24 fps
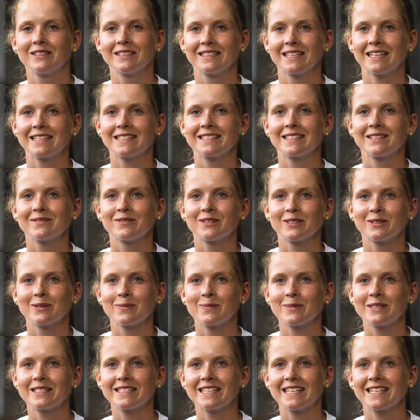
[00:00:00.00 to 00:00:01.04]
Jetzt sind wir so
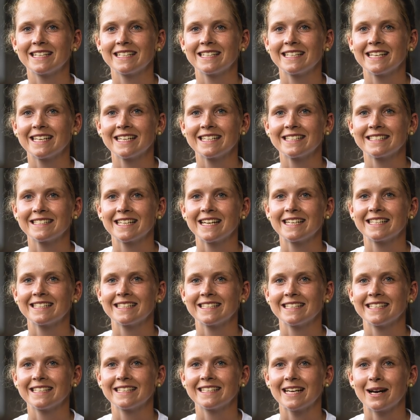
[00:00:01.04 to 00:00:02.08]
ein bisschen
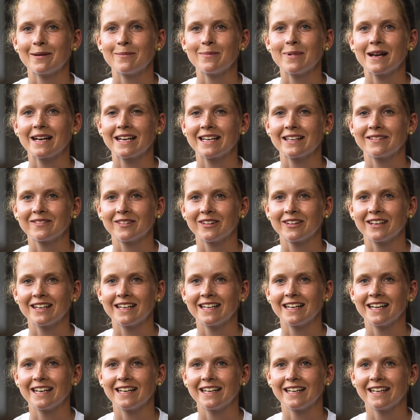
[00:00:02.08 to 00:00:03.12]
gegenseitig abhängig
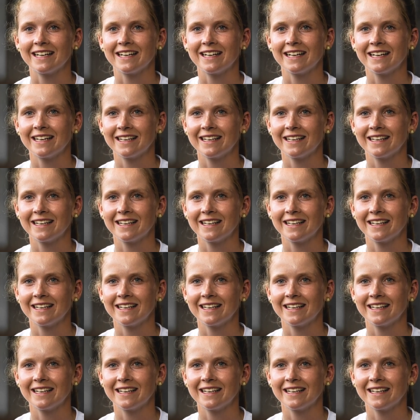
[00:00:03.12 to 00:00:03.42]
voneinander.